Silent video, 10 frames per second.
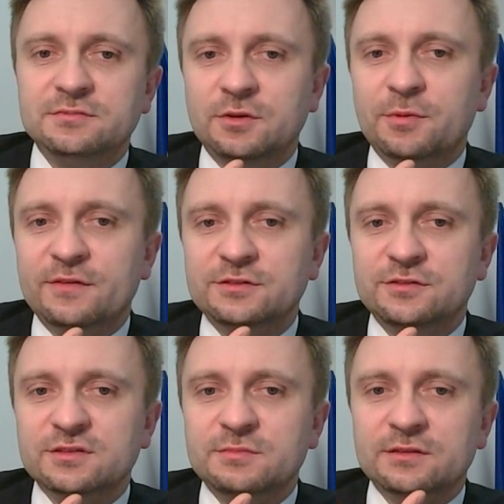
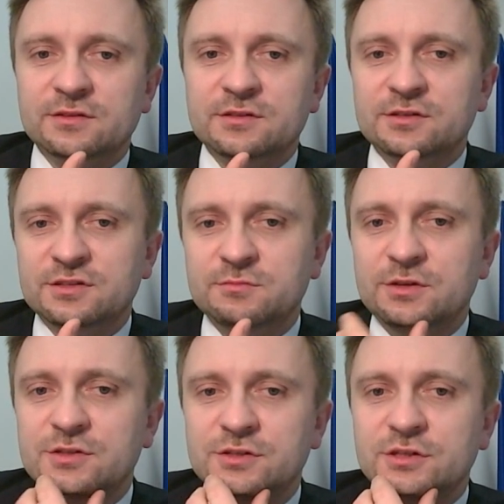doprowadzić do zmian, to znaczy
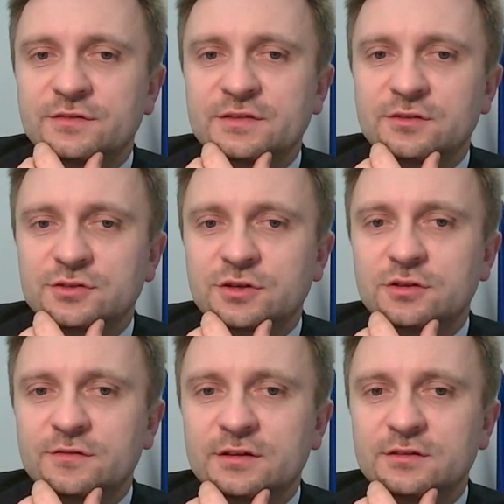zmniejszyć kwestię
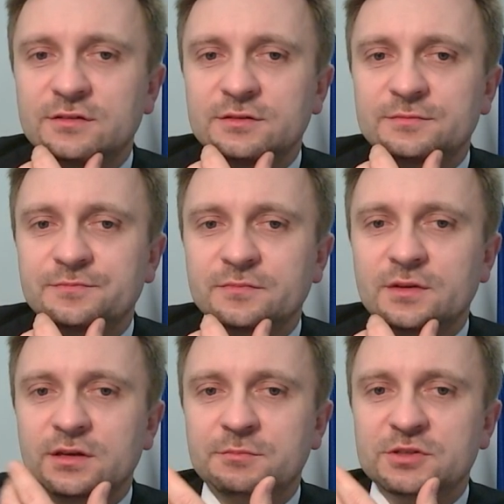odszkodowań
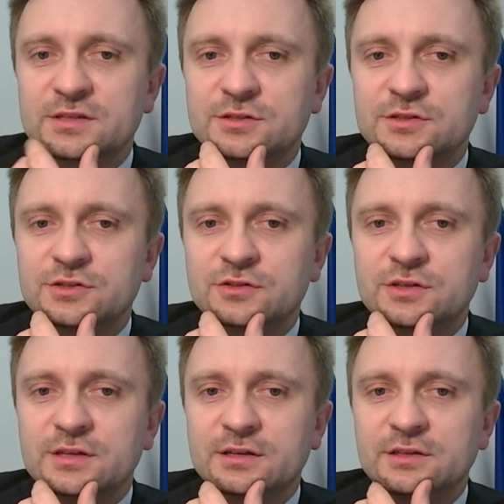i przeznaczyć te
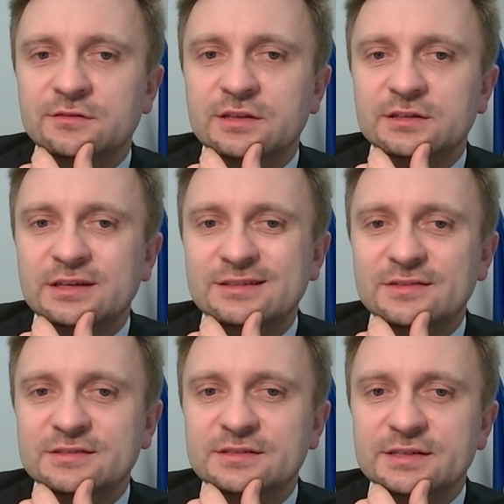środki na inne wydatki
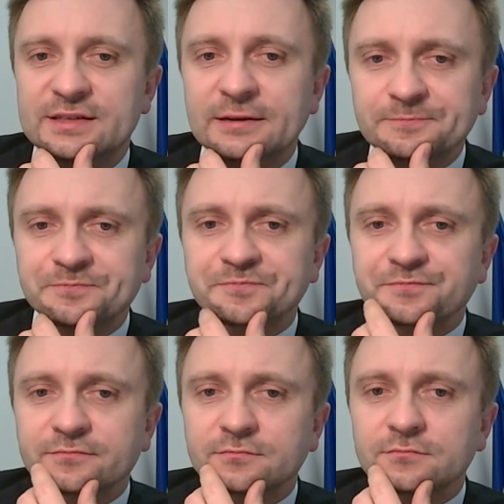inwestycyjne.
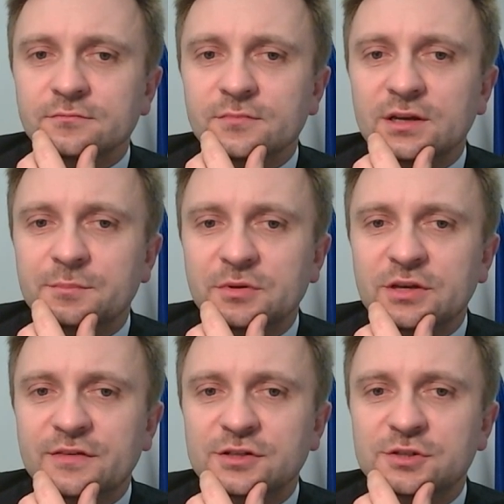E,
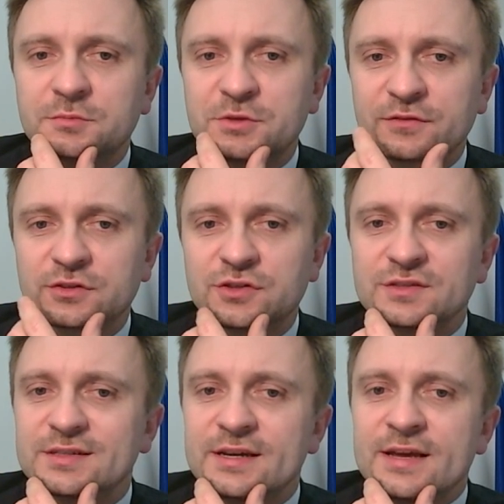ponieważ
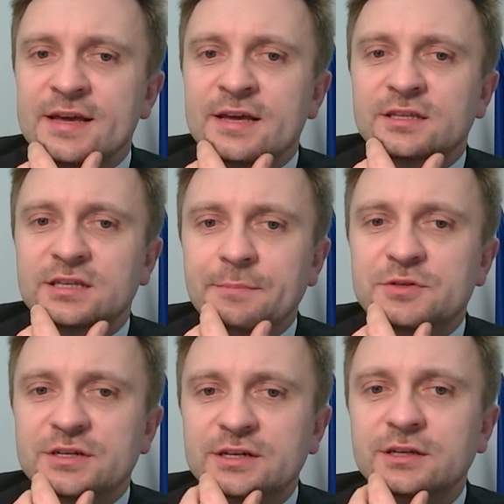przewodniczący nie
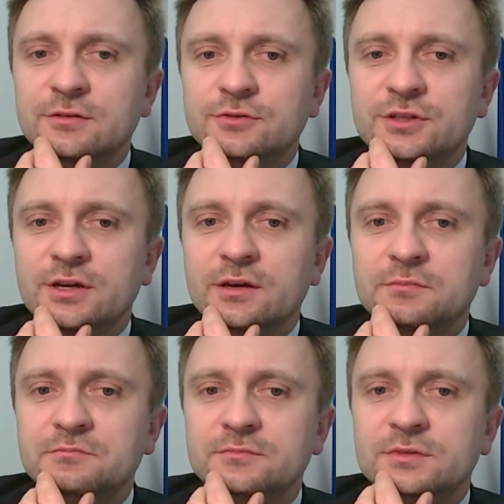przychylił się
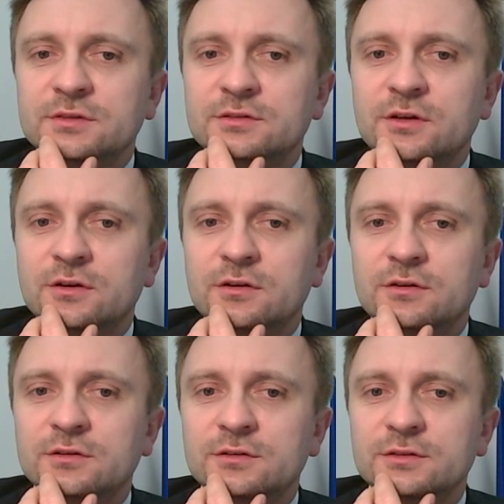
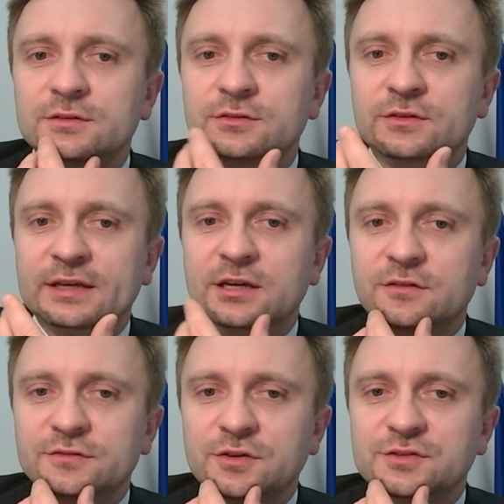do, e, do
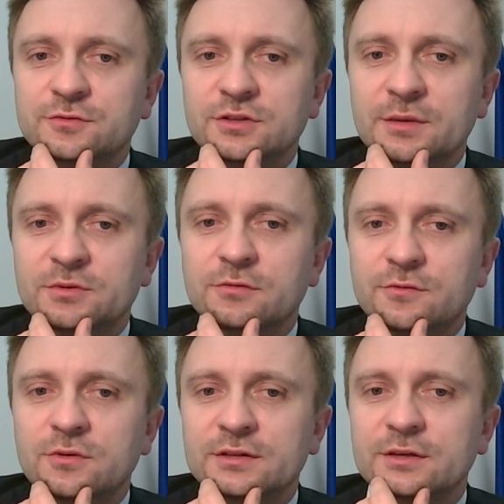takiego wniosku, nie podjął w
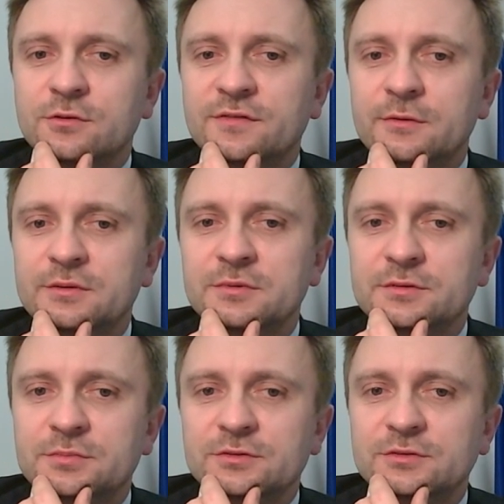ogóle tej uchwały,
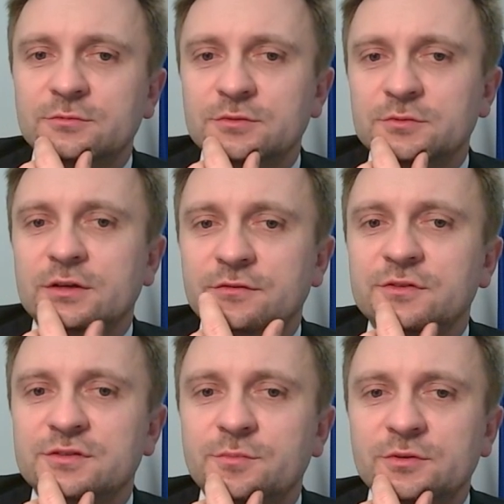e, pod, do, tego
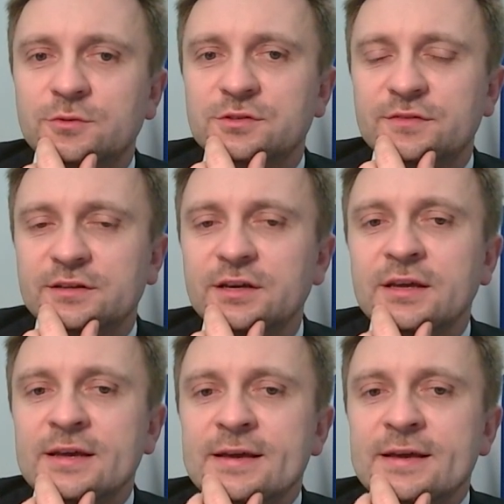wniosku pod głosowanie,